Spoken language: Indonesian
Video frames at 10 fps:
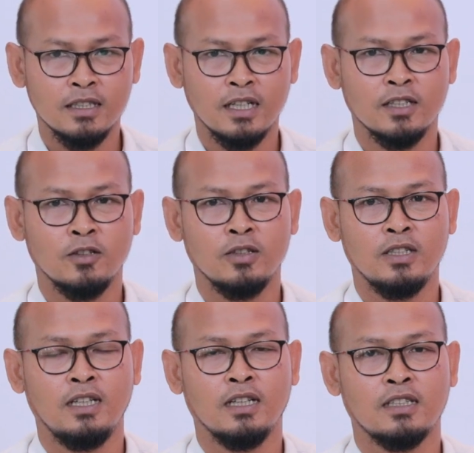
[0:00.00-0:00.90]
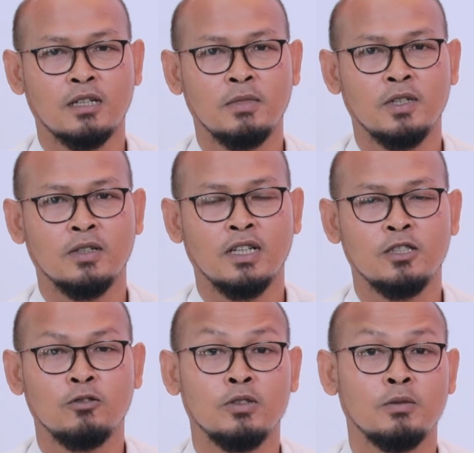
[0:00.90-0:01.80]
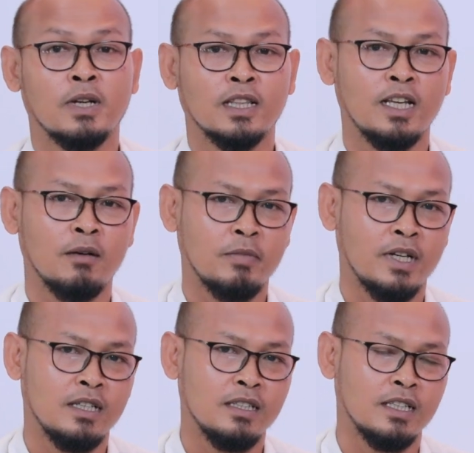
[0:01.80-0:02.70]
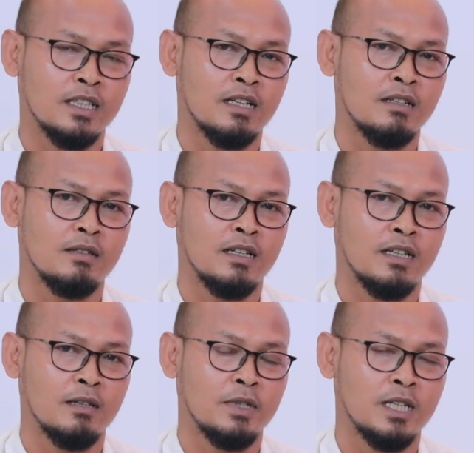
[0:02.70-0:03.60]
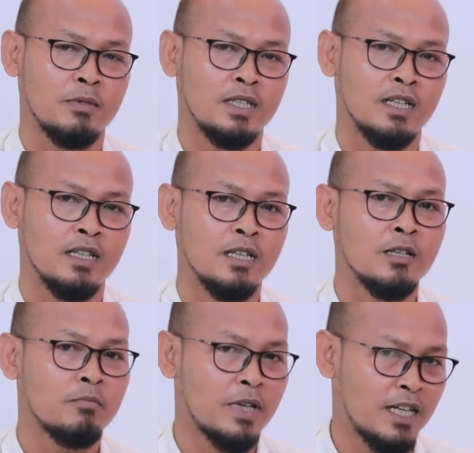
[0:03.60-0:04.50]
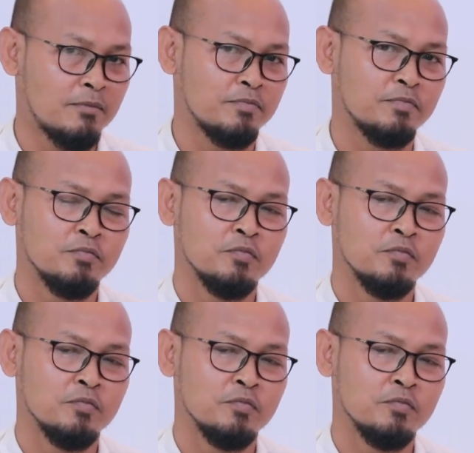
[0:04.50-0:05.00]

teknologi yang terbarukan itu seperti apa, kita uh, apa namanya paham.